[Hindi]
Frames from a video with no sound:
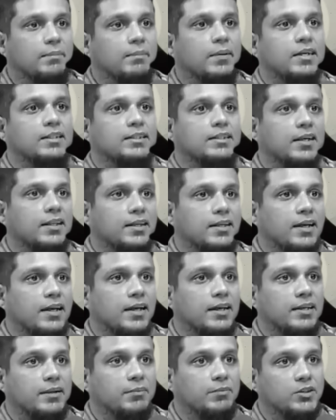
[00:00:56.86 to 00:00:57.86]
इसका मकसद
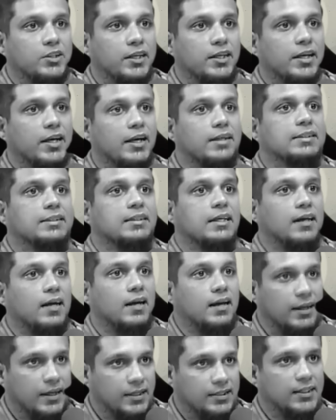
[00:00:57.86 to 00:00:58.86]
क्या है ये मुझे क्या
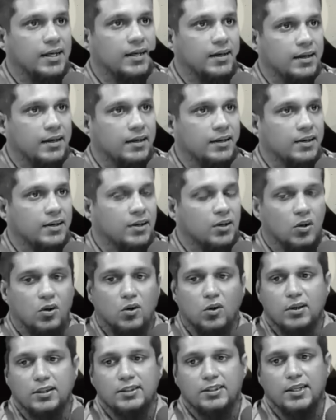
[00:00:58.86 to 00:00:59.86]
सिखाना चाह रहा है
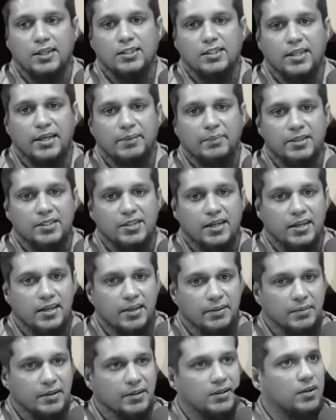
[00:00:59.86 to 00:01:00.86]
और सजदे में
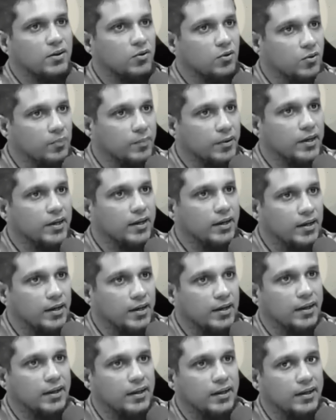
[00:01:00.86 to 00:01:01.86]
जाके बंदा रो पड़े
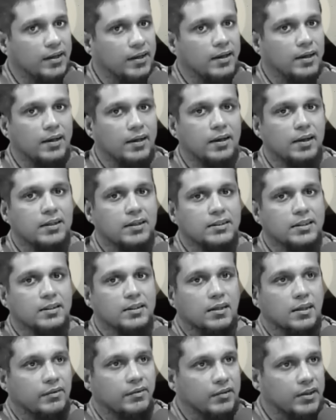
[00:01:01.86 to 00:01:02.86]
अल्लाह के आगे अल्लाह से
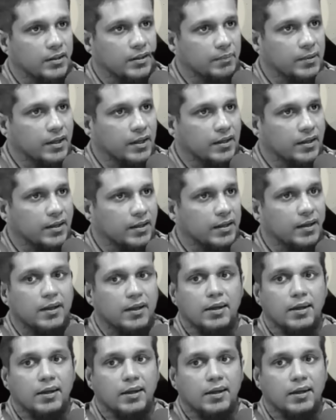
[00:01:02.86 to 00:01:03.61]
तकवीत मांगे